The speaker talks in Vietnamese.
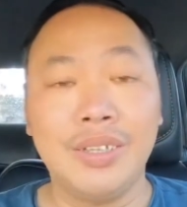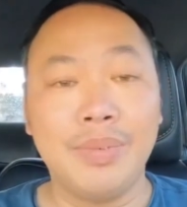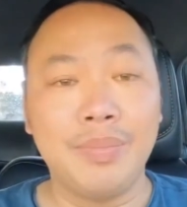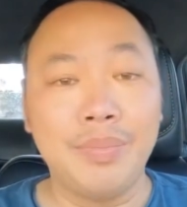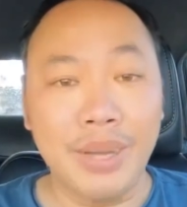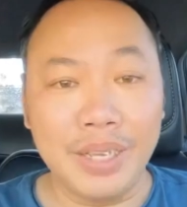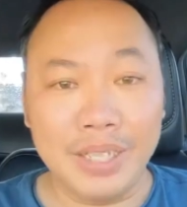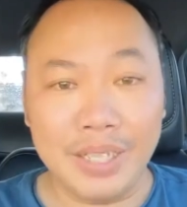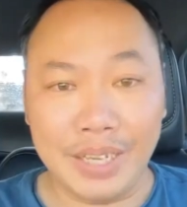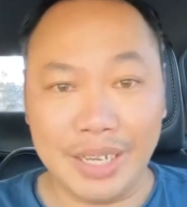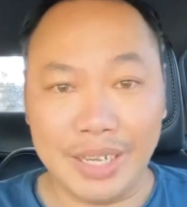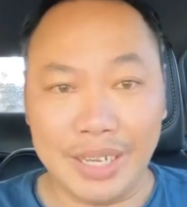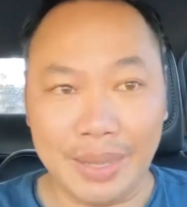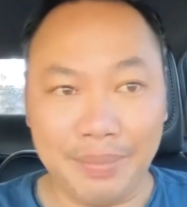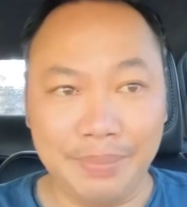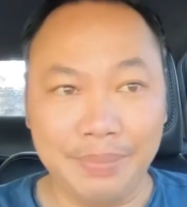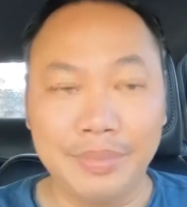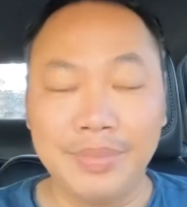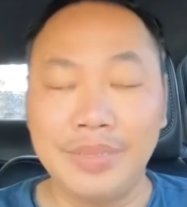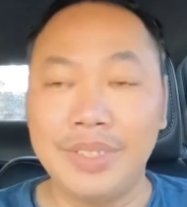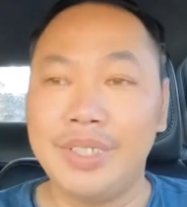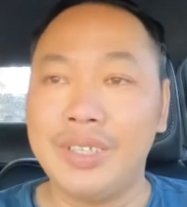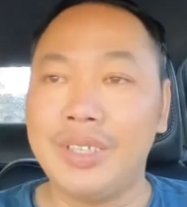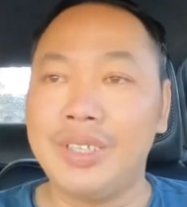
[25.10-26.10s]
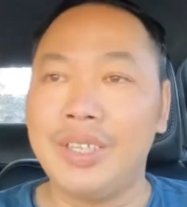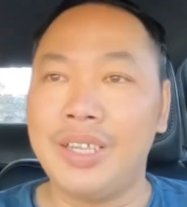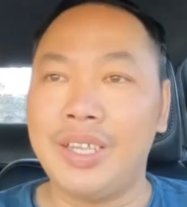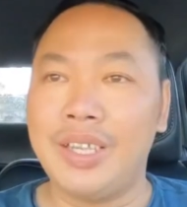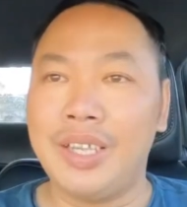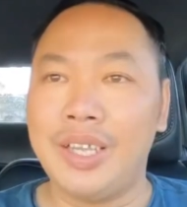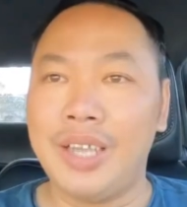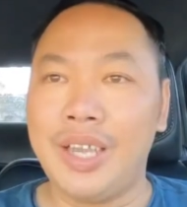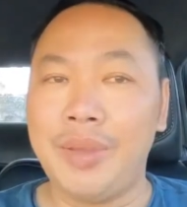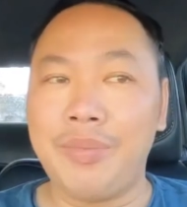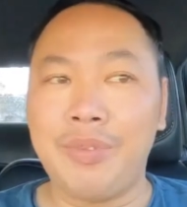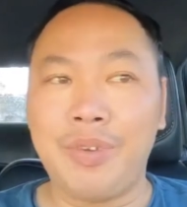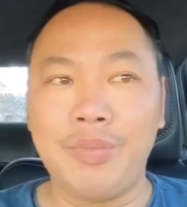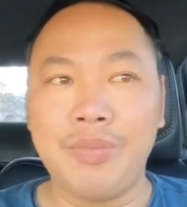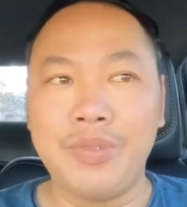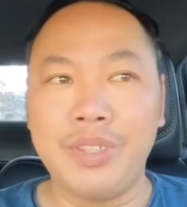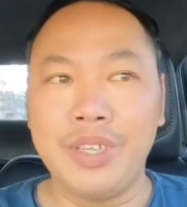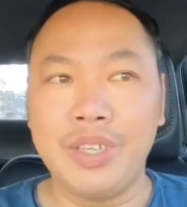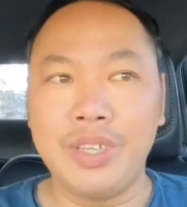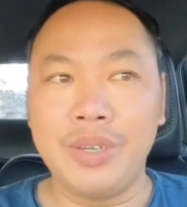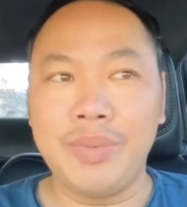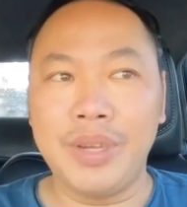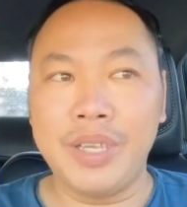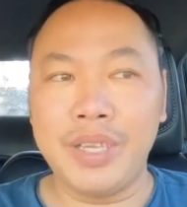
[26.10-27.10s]
mới thành lập. À, em cũng
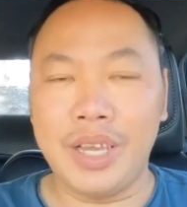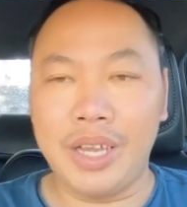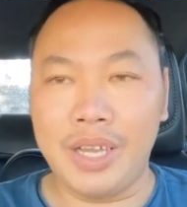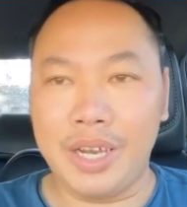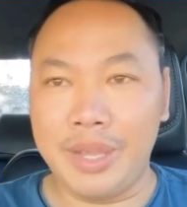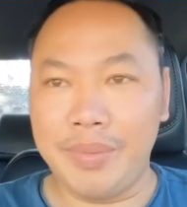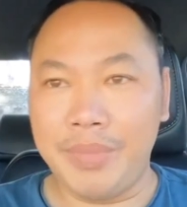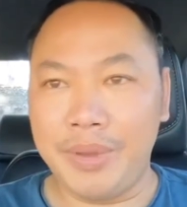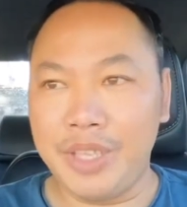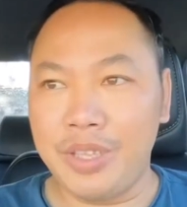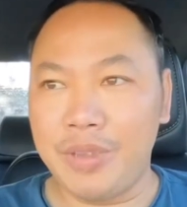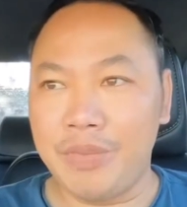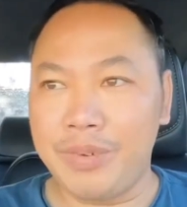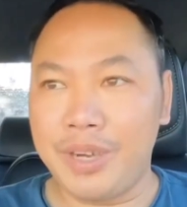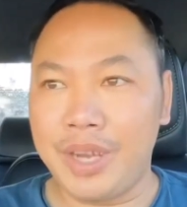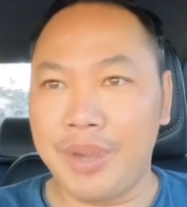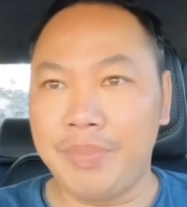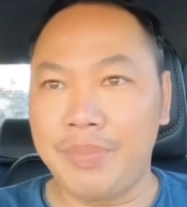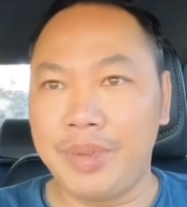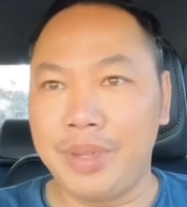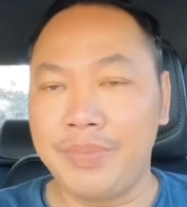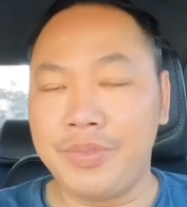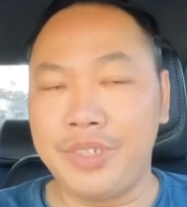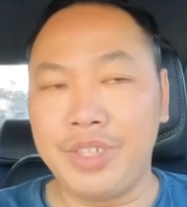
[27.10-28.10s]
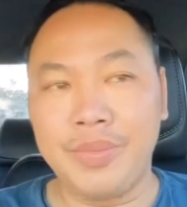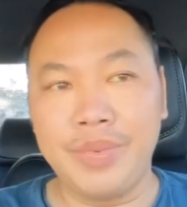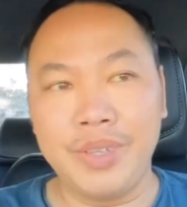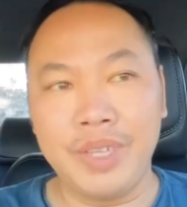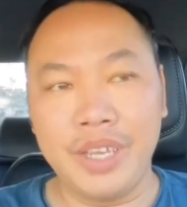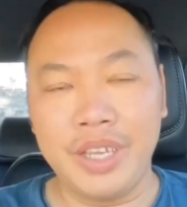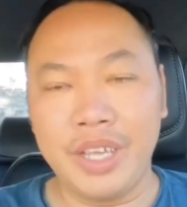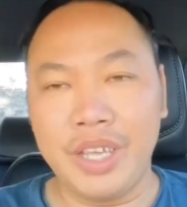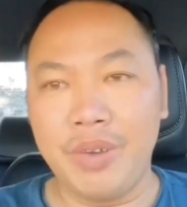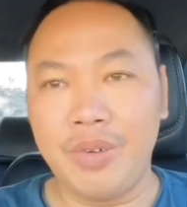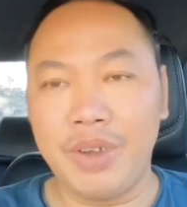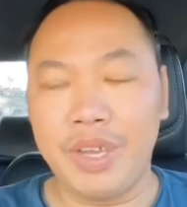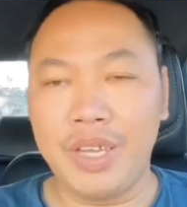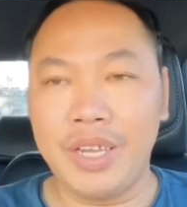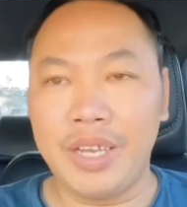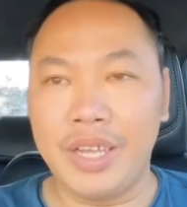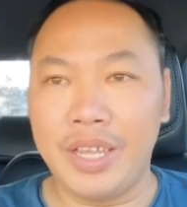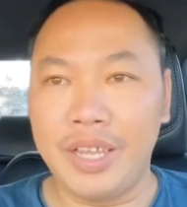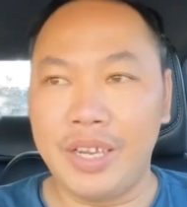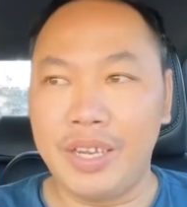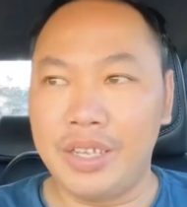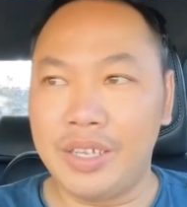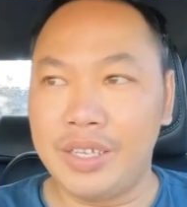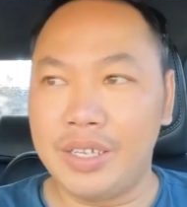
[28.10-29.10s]
chưa ở đây mấy chục năm mà em chưa bao giờ nghe qua cái
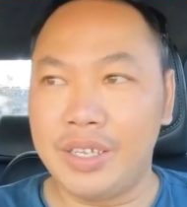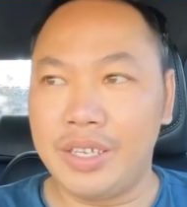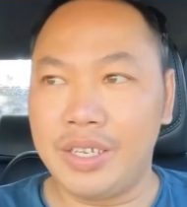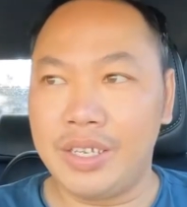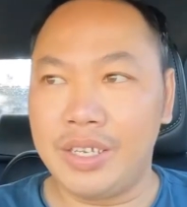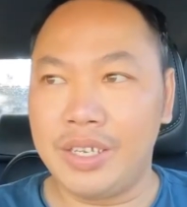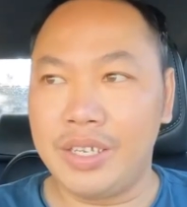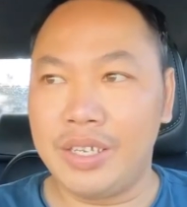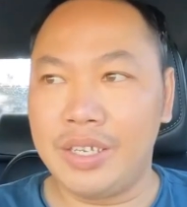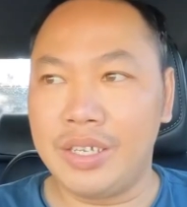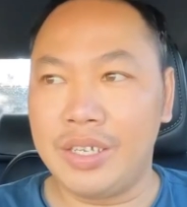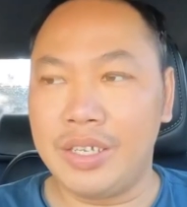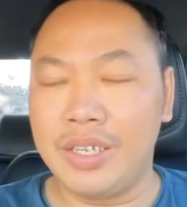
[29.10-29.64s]
lễ đó hình như nó